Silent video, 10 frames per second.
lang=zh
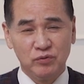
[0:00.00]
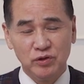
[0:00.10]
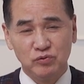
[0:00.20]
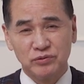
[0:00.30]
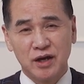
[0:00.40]
围
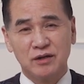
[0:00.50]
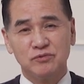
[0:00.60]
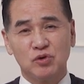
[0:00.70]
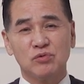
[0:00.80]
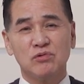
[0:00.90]
堵他，
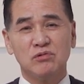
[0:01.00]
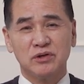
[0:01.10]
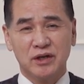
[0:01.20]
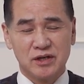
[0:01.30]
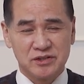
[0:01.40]
总共
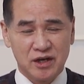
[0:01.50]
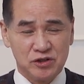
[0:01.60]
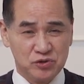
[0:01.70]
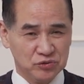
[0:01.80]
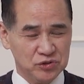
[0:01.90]
给他杀了
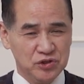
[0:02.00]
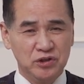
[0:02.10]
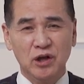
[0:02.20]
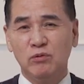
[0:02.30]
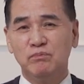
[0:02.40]
九十七
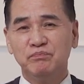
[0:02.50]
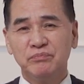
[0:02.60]
刀，